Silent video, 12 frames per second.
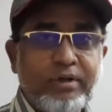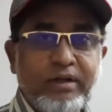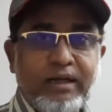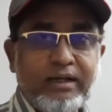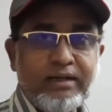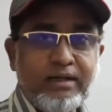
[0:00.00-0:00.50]

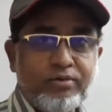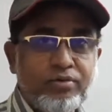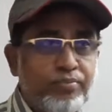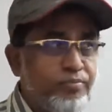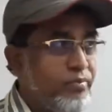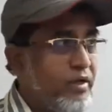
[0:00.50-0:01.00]
লাগে না খুব
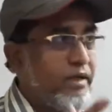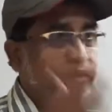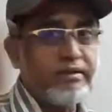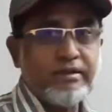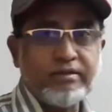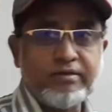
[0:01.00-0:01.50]

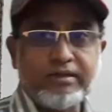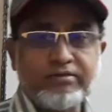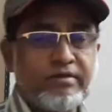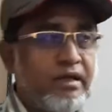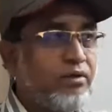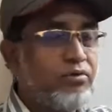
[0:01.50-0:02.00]
এদিকে যাচ্ছে
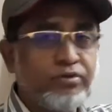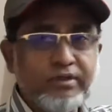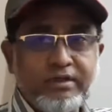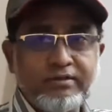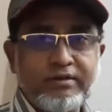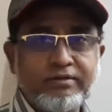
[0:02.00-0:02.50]
আলো
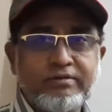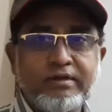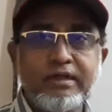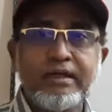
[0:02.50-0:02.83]
ওদিকে যাচ্ছে